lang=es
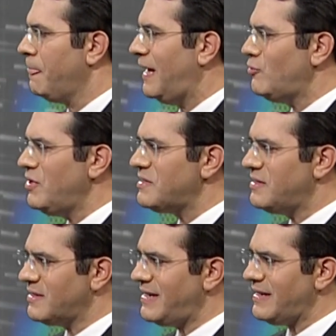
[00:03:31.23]
Algunas
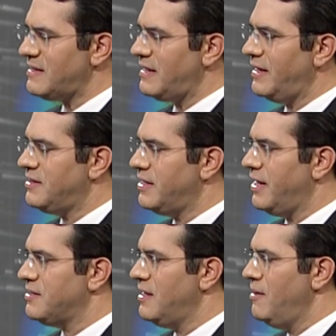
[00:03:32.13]
descargas
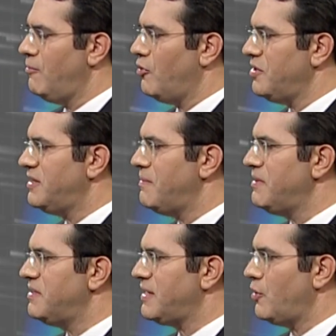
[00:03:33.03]
eléctricas podrían
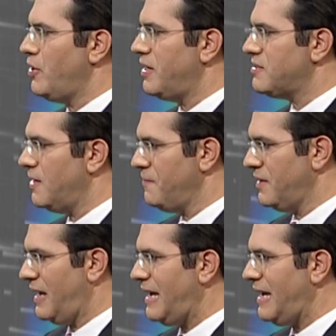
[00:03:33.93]
también desarrollarse